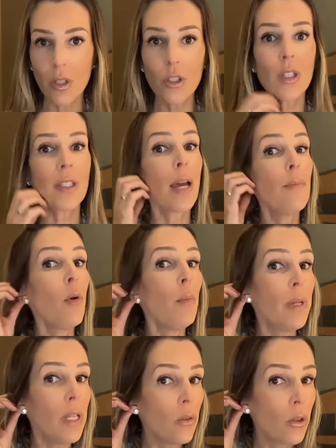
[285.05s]
vocês já sabem, eu
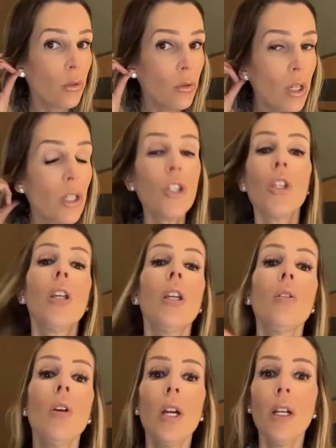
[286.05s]
brinco que eu nunca
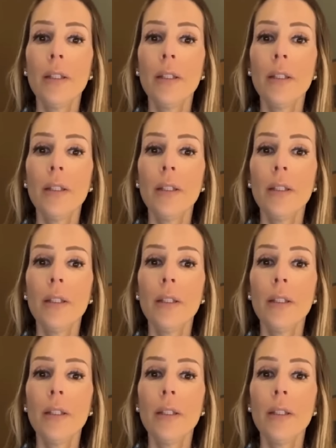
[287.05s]
tiro,